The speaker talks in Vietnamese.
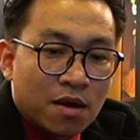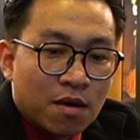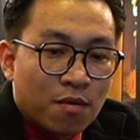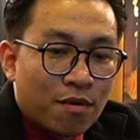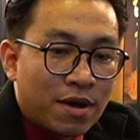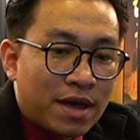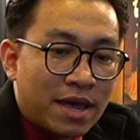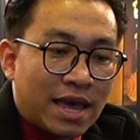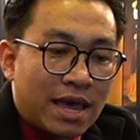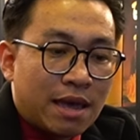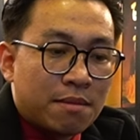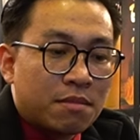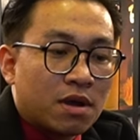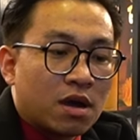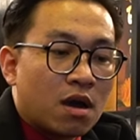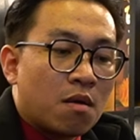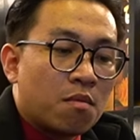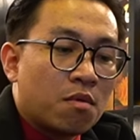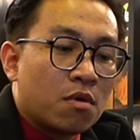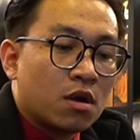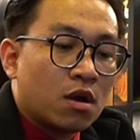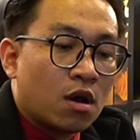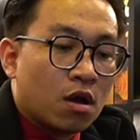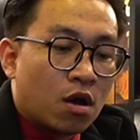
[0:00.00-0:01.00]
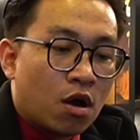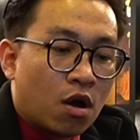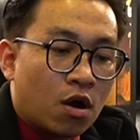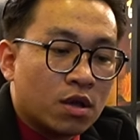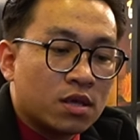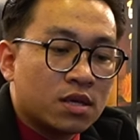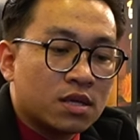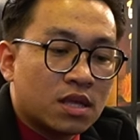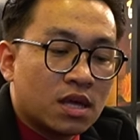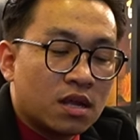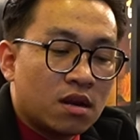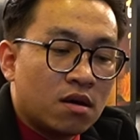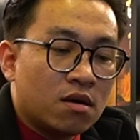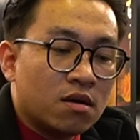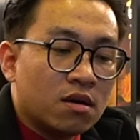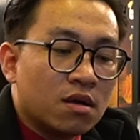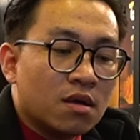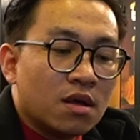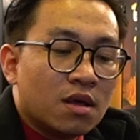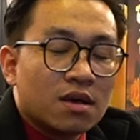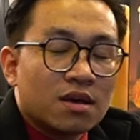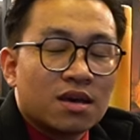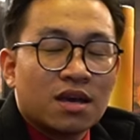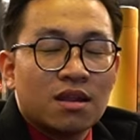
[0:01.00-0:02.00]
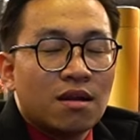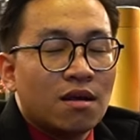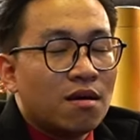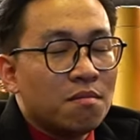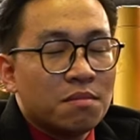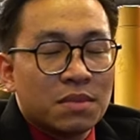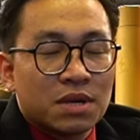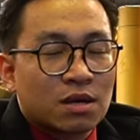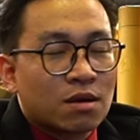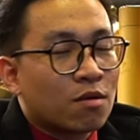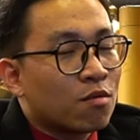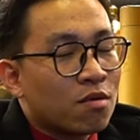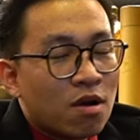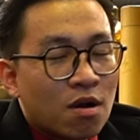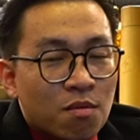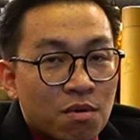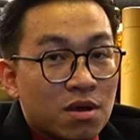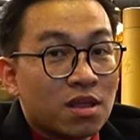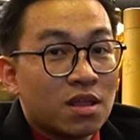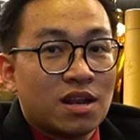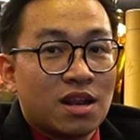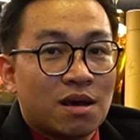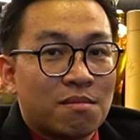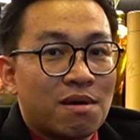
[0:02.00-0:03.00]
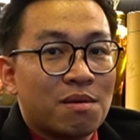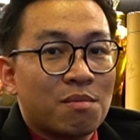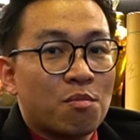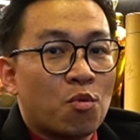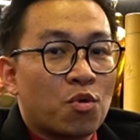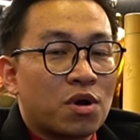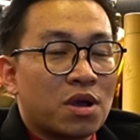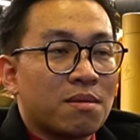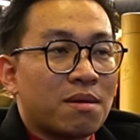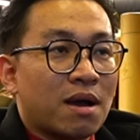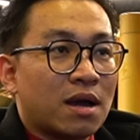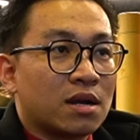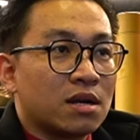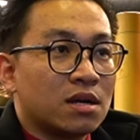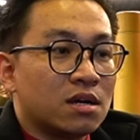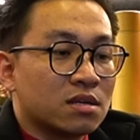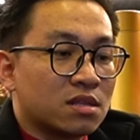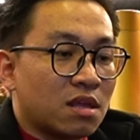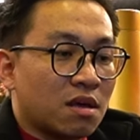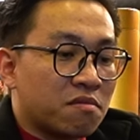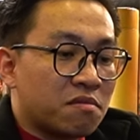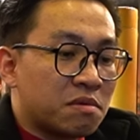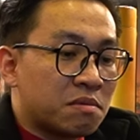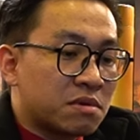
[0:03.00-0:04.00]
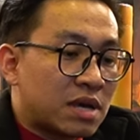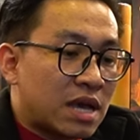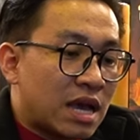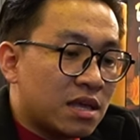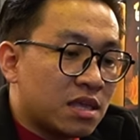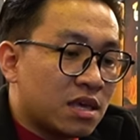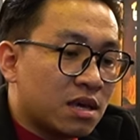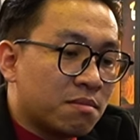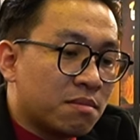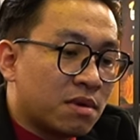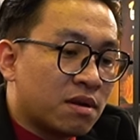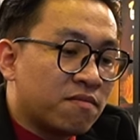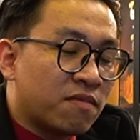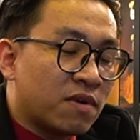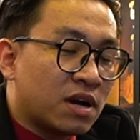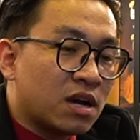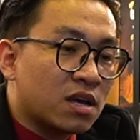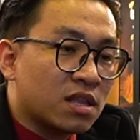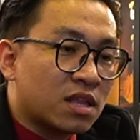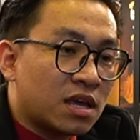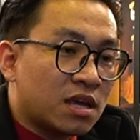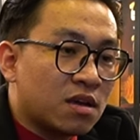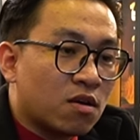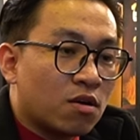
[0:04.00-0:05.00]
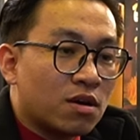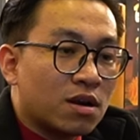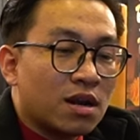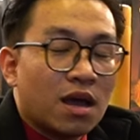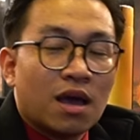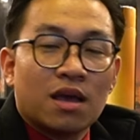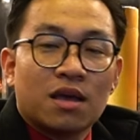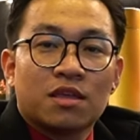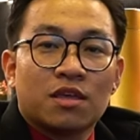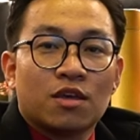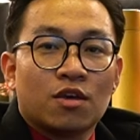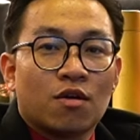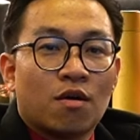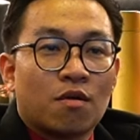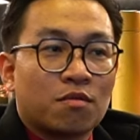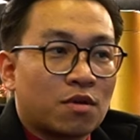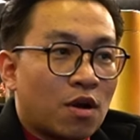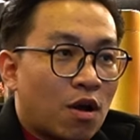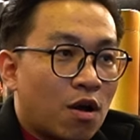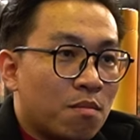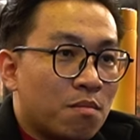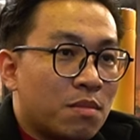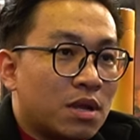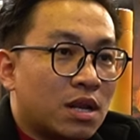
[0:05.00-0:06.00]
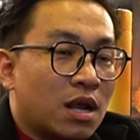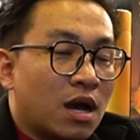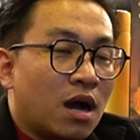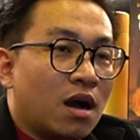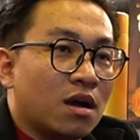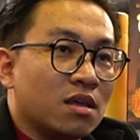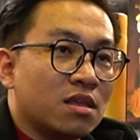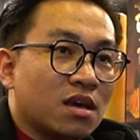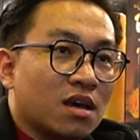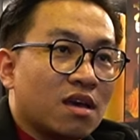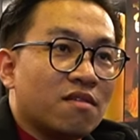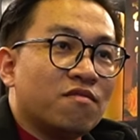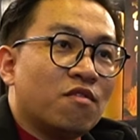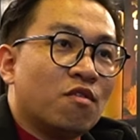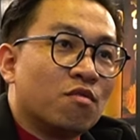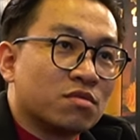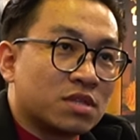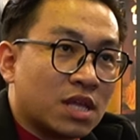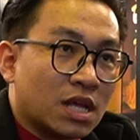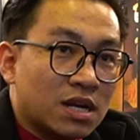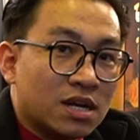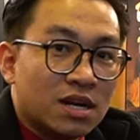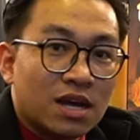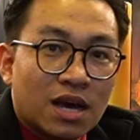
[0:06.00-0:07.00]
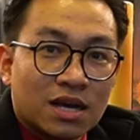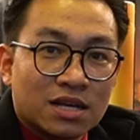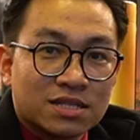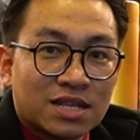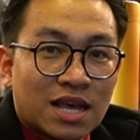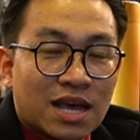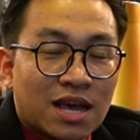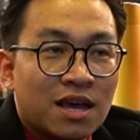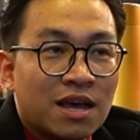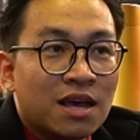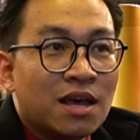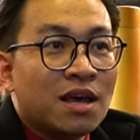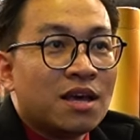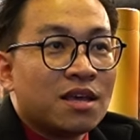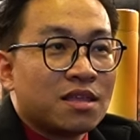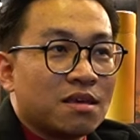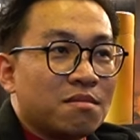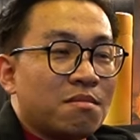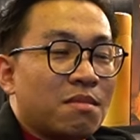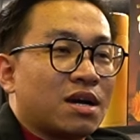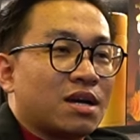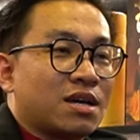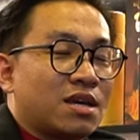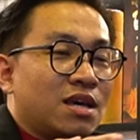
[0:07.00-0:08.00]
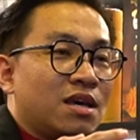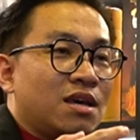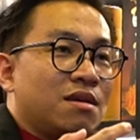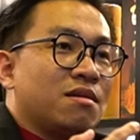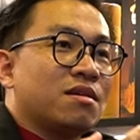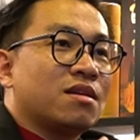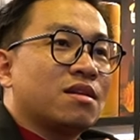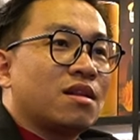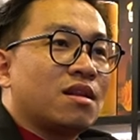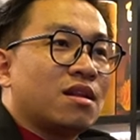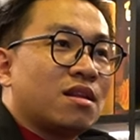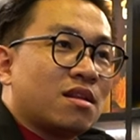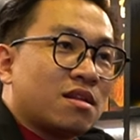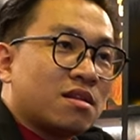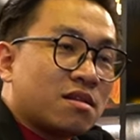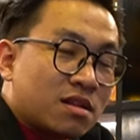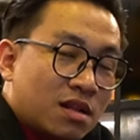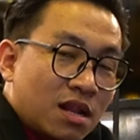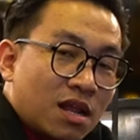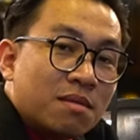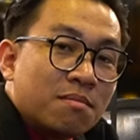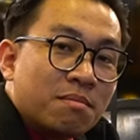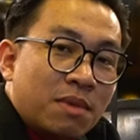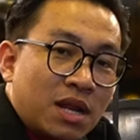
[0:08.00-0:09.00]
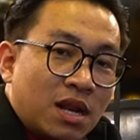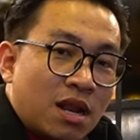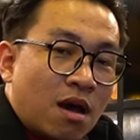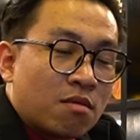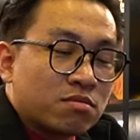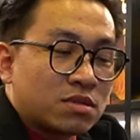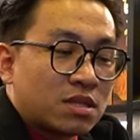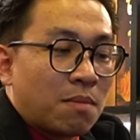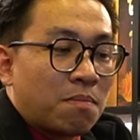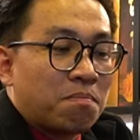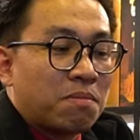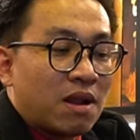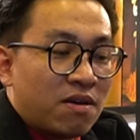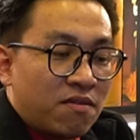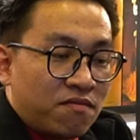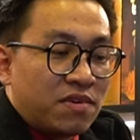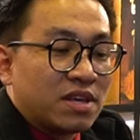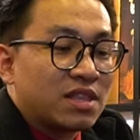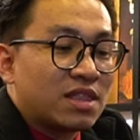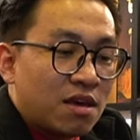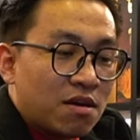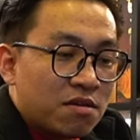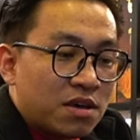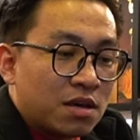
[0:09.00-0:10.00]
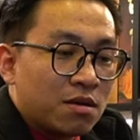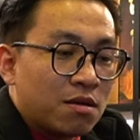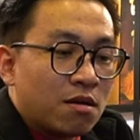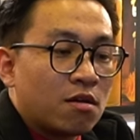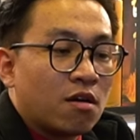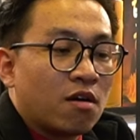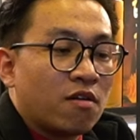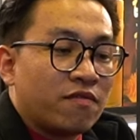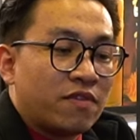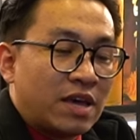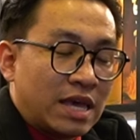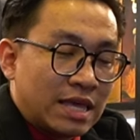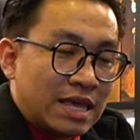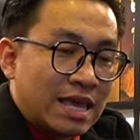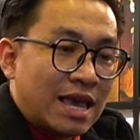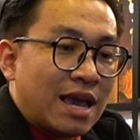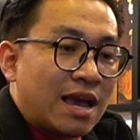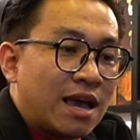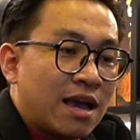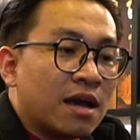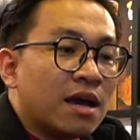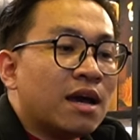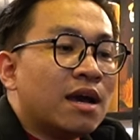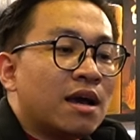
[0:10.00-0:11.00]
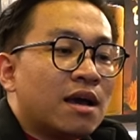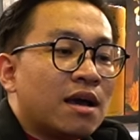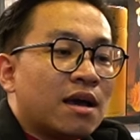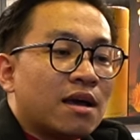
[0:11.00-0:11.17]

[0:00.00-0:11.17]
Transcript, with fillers: quê em nó không có đòi hỏi như thế đó. Cái đó mình cũng không có thể nào bắt buộc các bạn được. Tại vì cá nhân mình vẫn thấy có rất là nhiều học trò của mình ở những cái vùng tỉnh rất là xa. Nhưng mà khi lên mình học tập làm việc theo kiểu đó rồi về nhà,